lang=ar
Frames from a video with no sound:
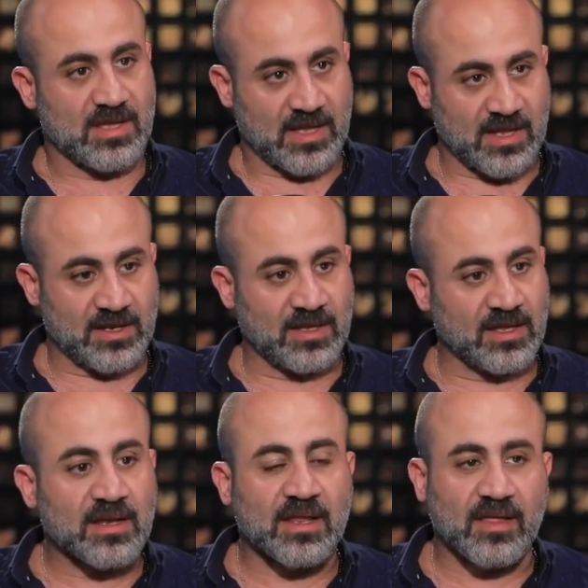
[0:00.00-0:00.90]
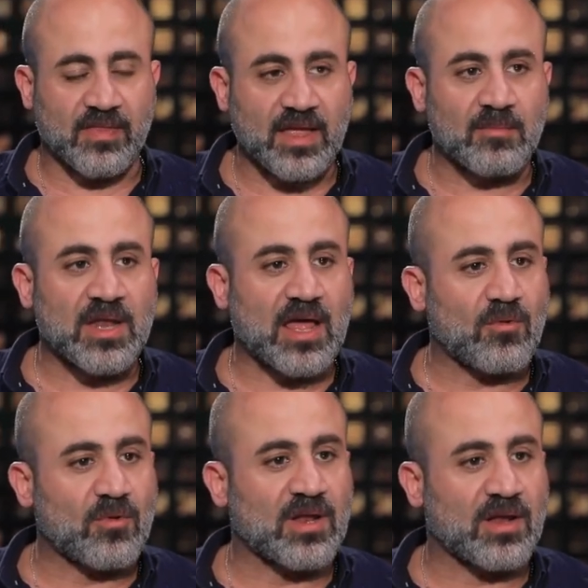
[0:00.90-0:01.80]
يعني نكديه من اول